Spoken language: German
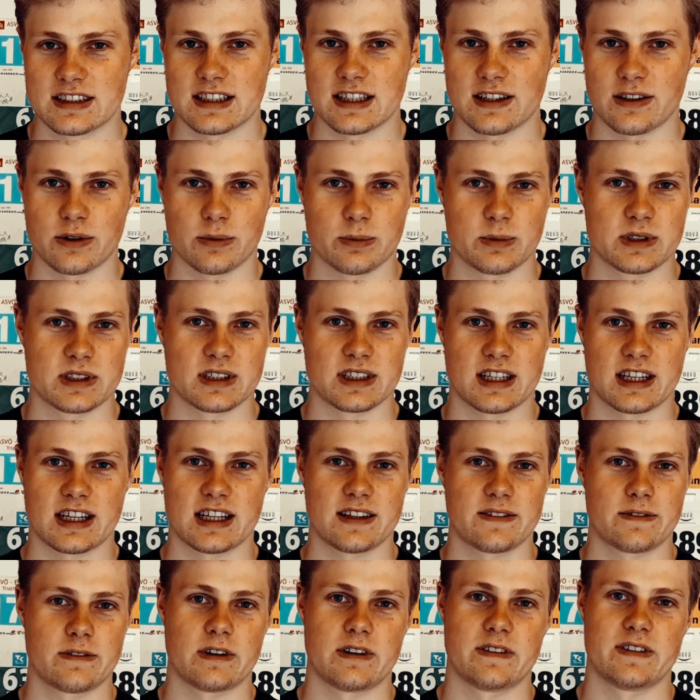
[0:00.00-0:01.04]
auch ein bisschen
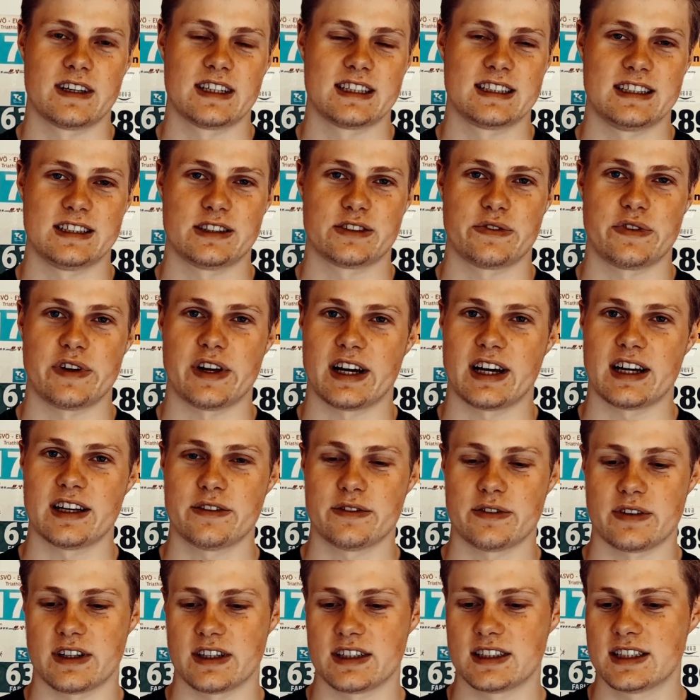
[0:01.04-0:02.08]
krank war, weil ich nicht so viel Rad
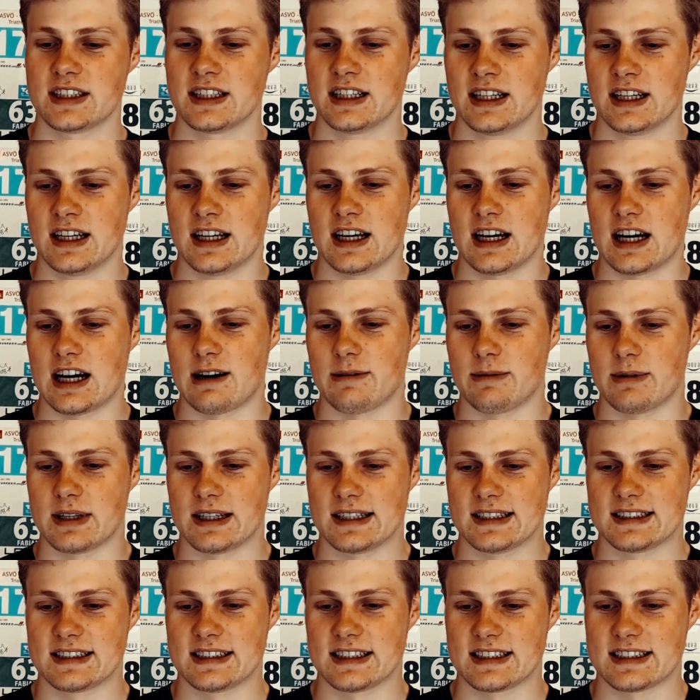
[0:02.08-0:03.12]
fahre. Aber
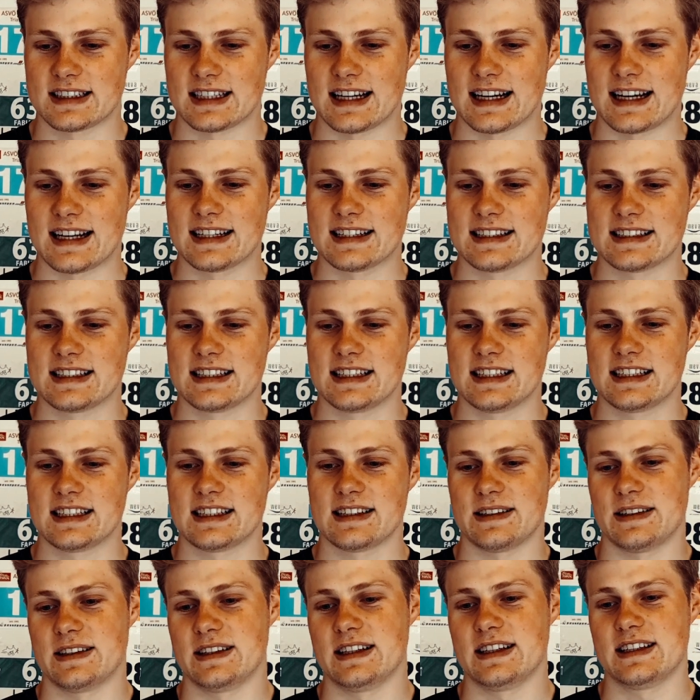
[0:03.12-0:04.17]
das ist jetzt an sich
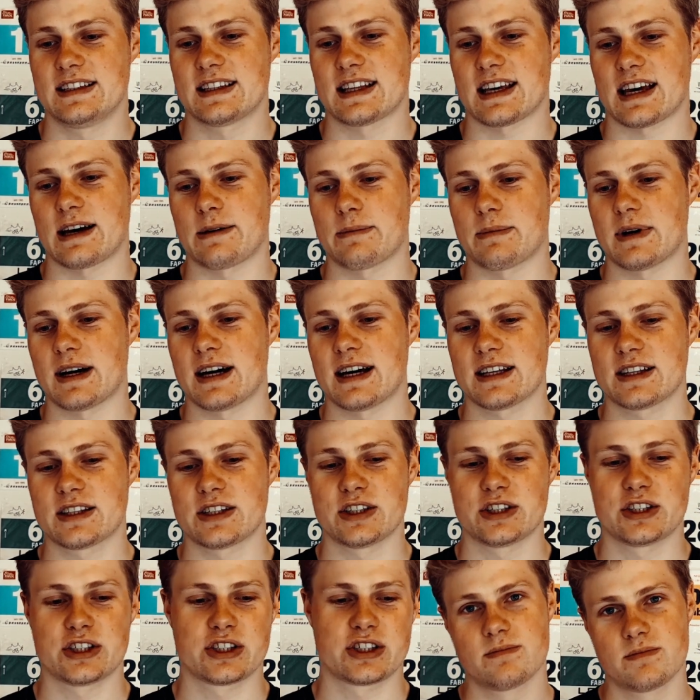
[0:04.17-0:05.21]
nicht
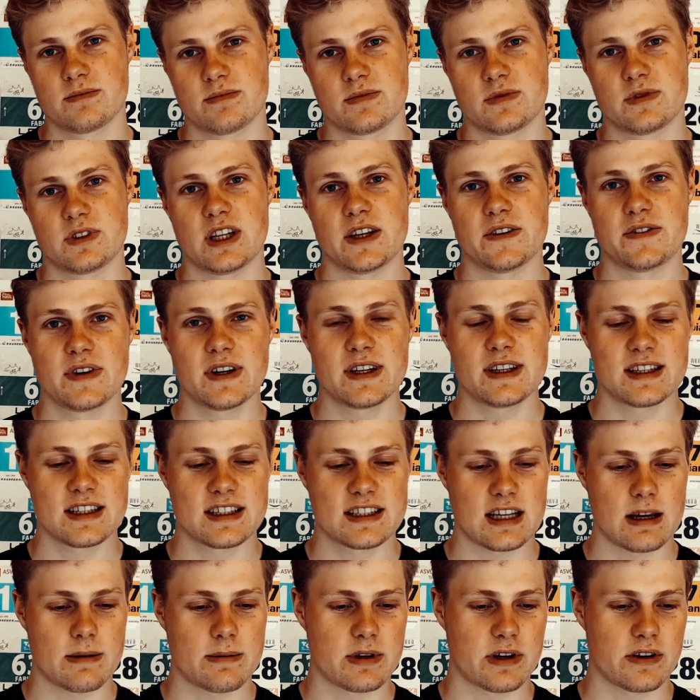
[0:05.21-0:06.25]
dramatisch. Die Fitness
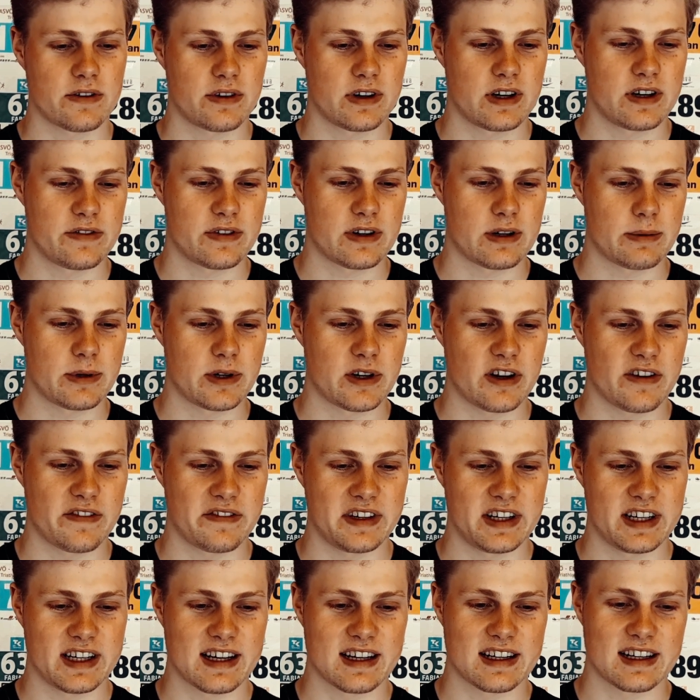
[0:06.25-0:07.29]
habe ich auf jeden Fall mehr oder
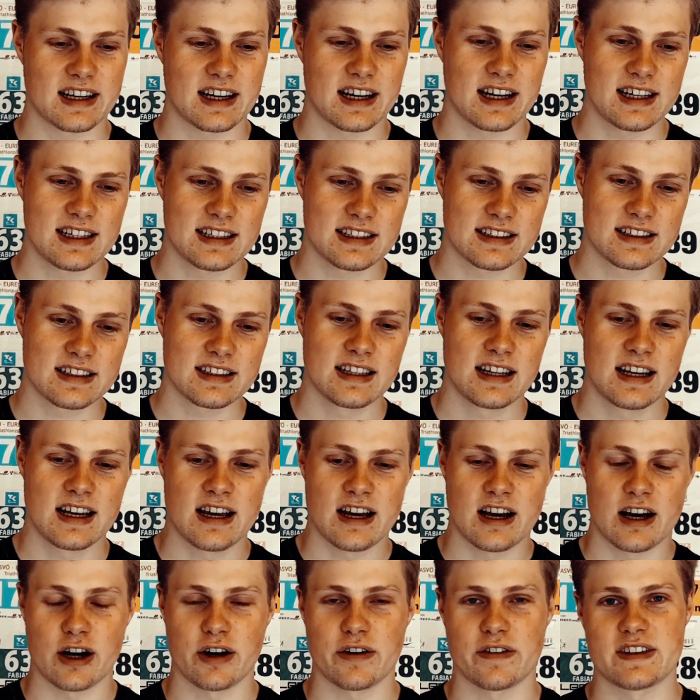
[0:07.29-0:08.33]
weniger gehalten,
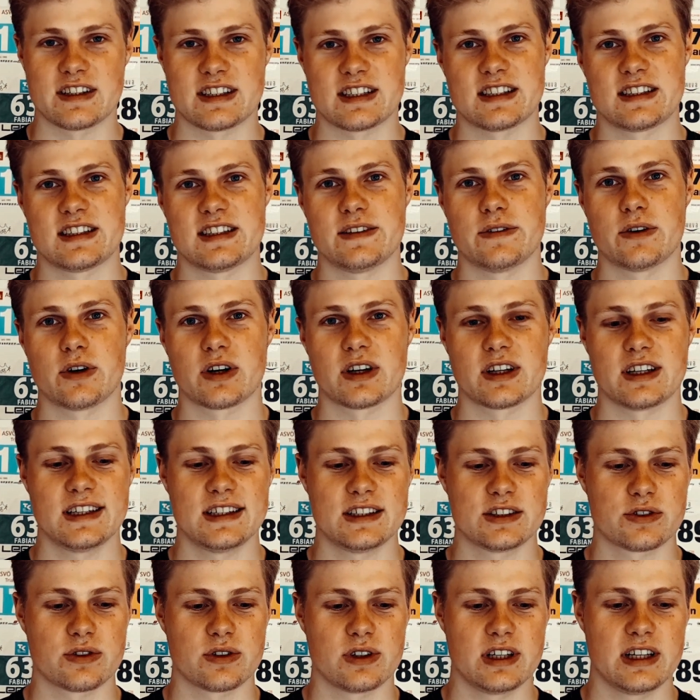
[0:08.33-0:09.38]
auch wenn es jetzt die Woche nicht
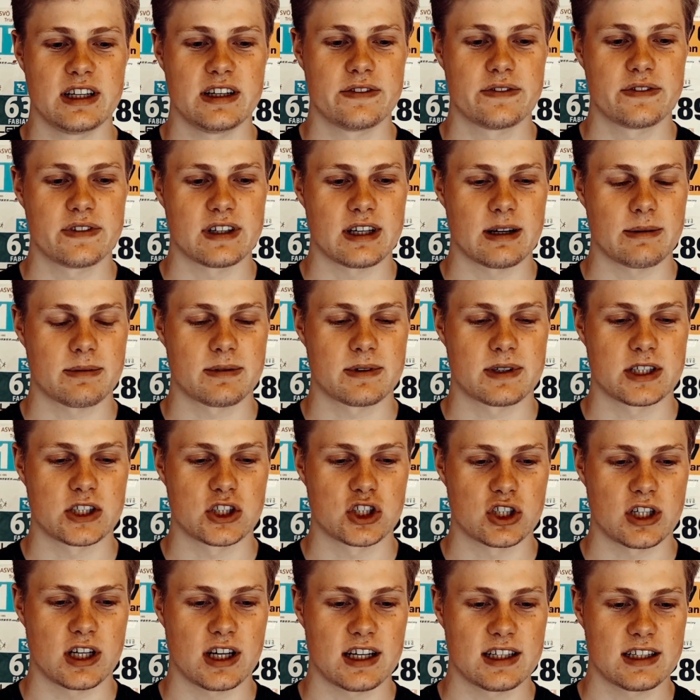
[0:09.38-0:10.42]
so lief. Ich habe
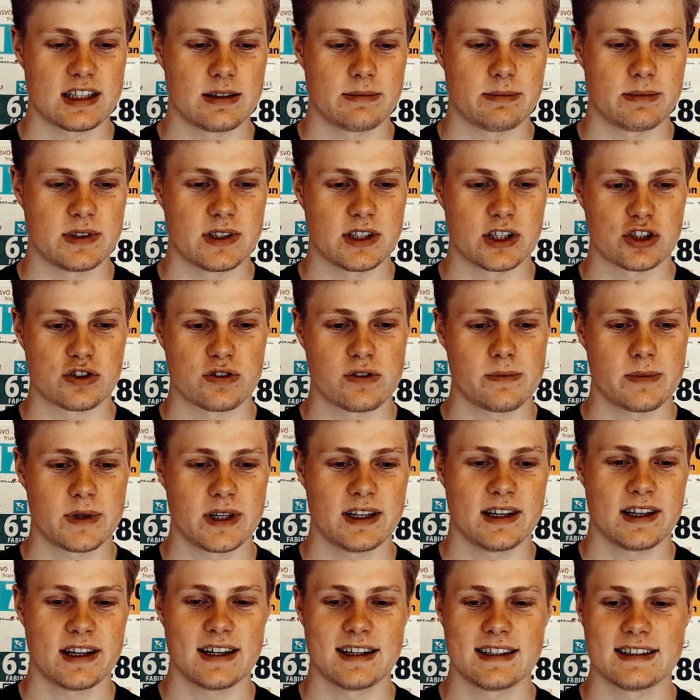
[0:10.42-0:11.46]
gestartet mit einer
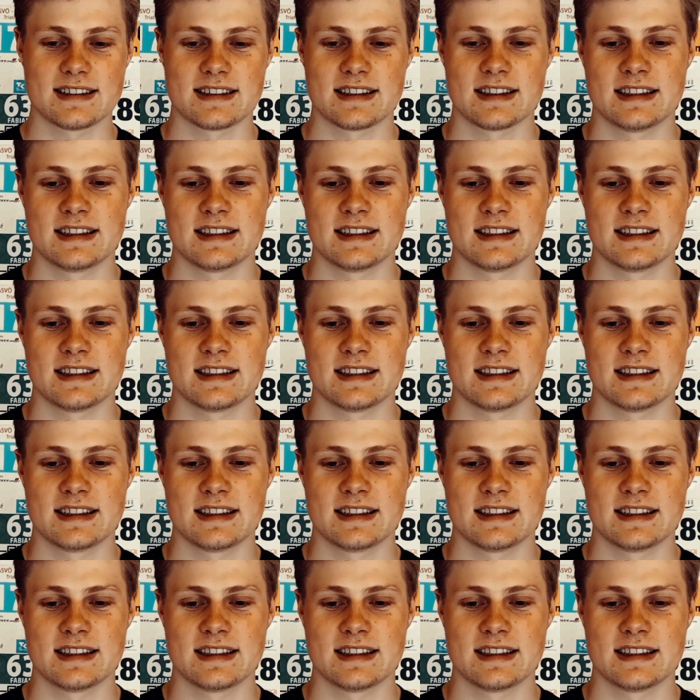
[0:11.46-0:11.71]
Schwimmeinheit.